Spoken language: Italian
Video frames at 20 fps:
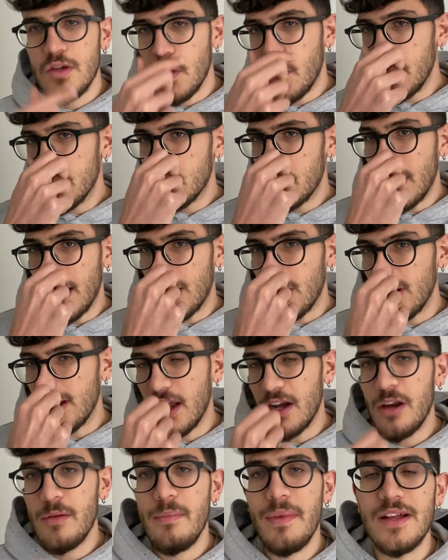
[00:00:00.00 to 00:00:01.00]
in questo arco di
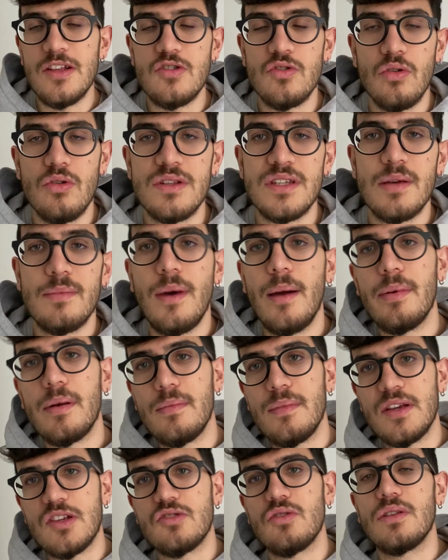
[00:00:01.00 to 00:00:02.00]
anno e mezzo non si è mai
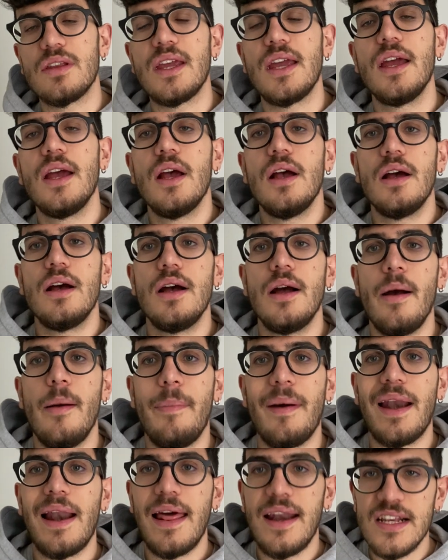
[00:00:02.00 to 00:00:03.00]
permesso di eh,
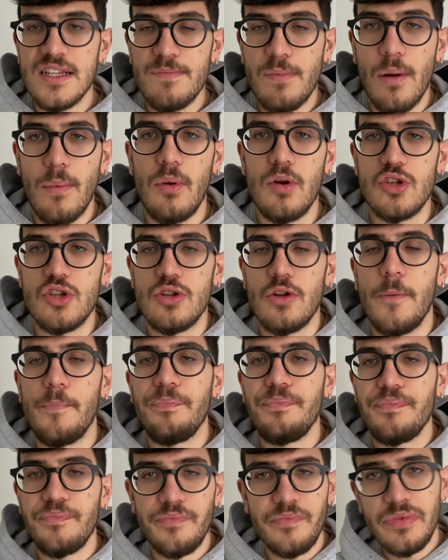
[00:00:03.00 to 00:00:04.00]
parlare a
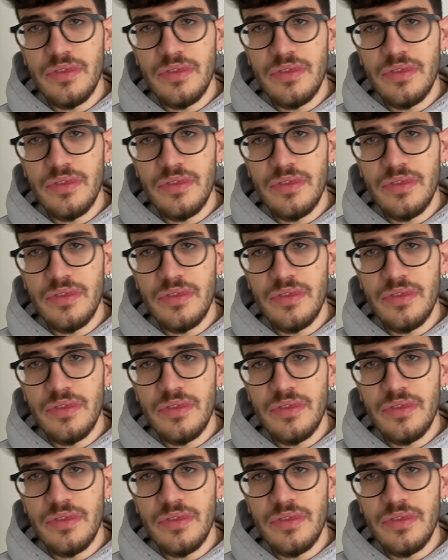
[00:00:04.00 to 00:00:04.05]
sproposito